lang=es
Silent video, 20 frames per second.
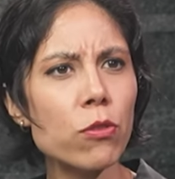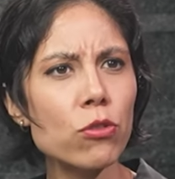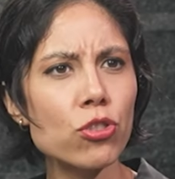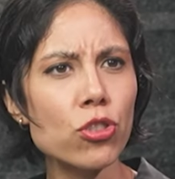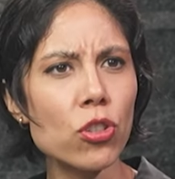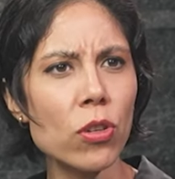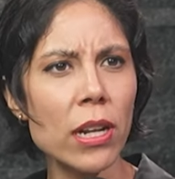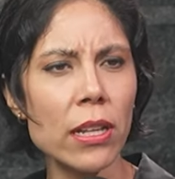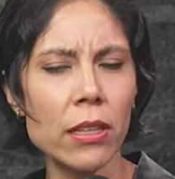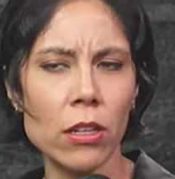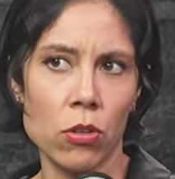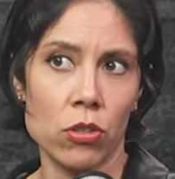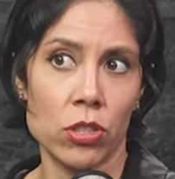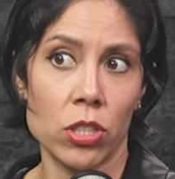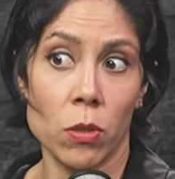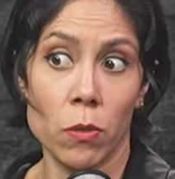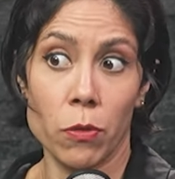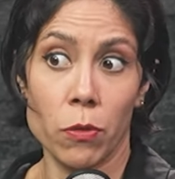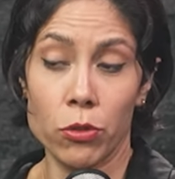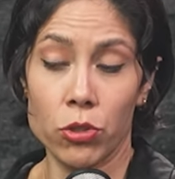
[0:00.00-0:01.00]
funciona, digo,
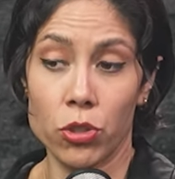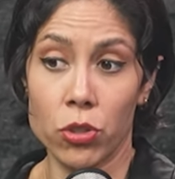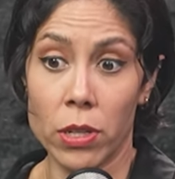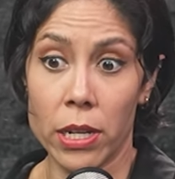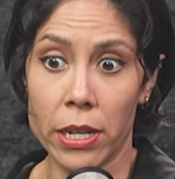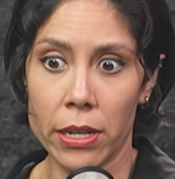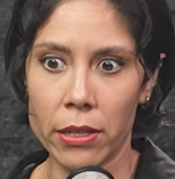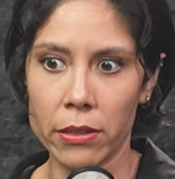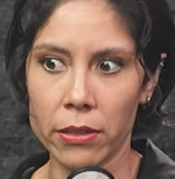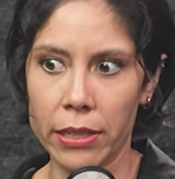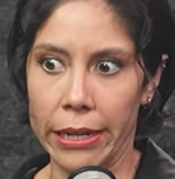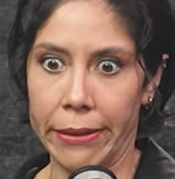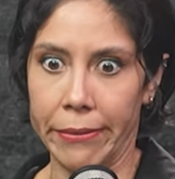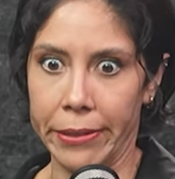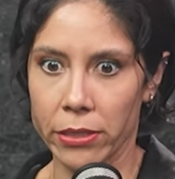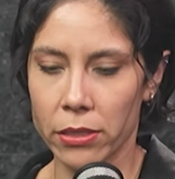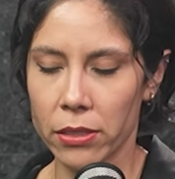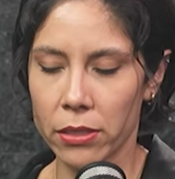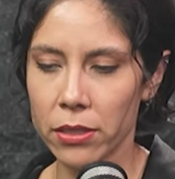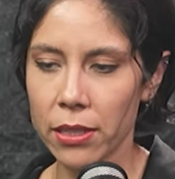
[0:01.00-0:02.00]
no sé cómo funciona
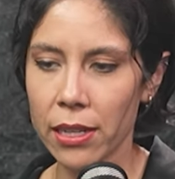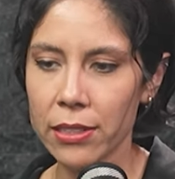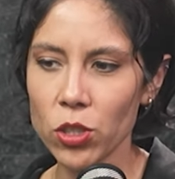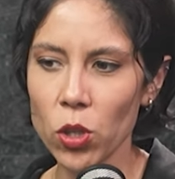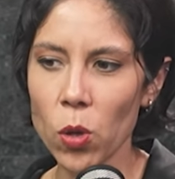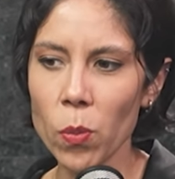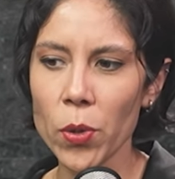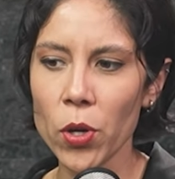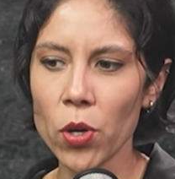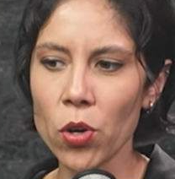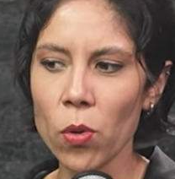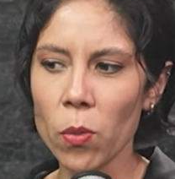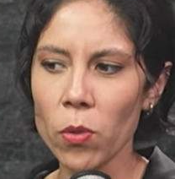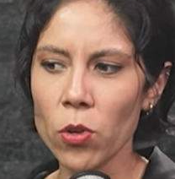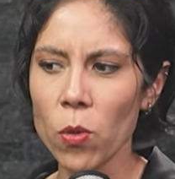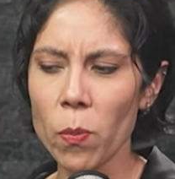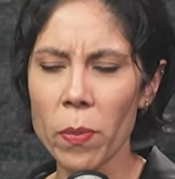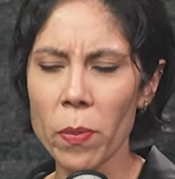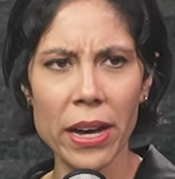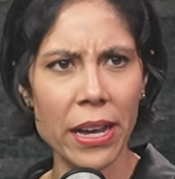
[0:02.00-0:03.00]
Televisa en ese caso, ¿no? Pero
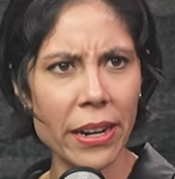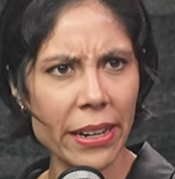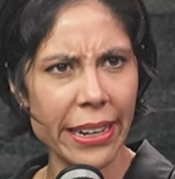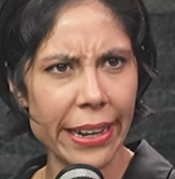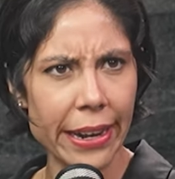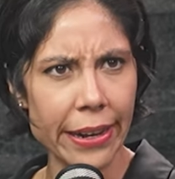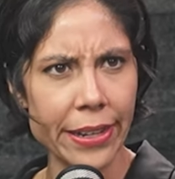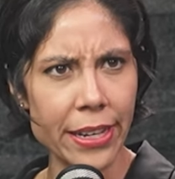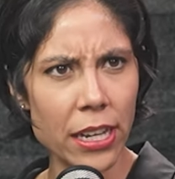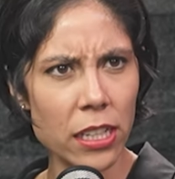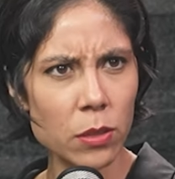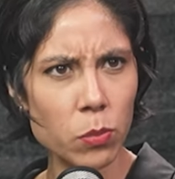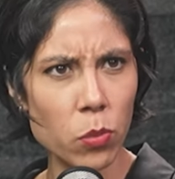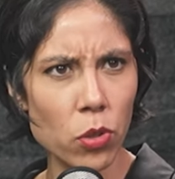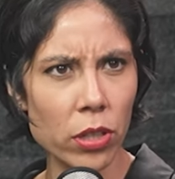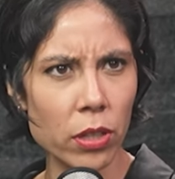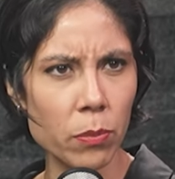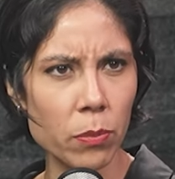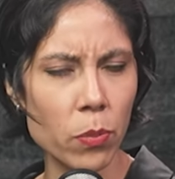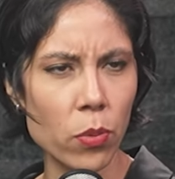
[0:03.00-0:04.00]
¿no, no pagan regalías
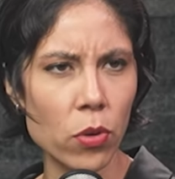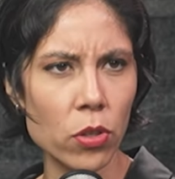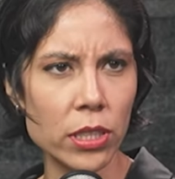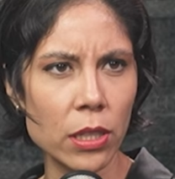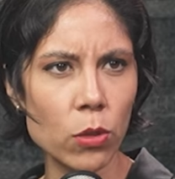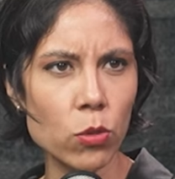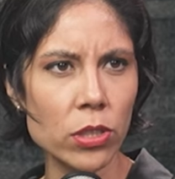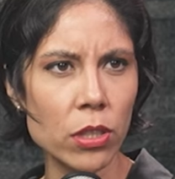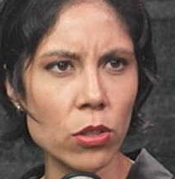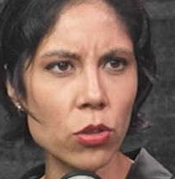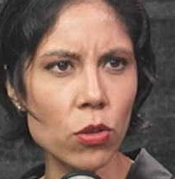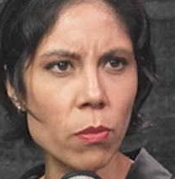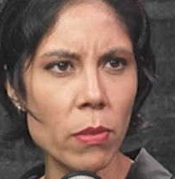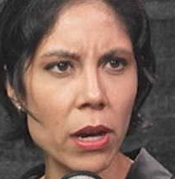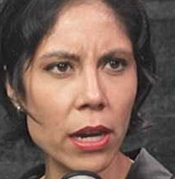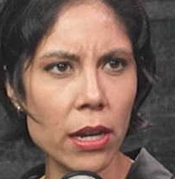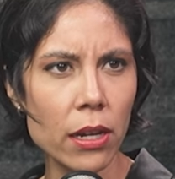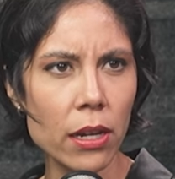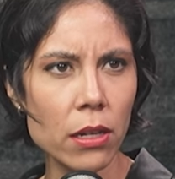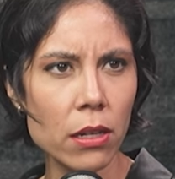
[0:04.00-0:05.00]
por, por seguir usando tu
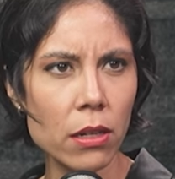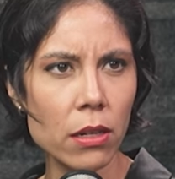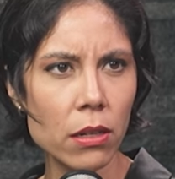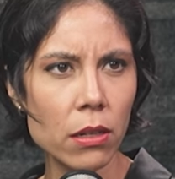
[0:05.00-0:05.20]
imagen?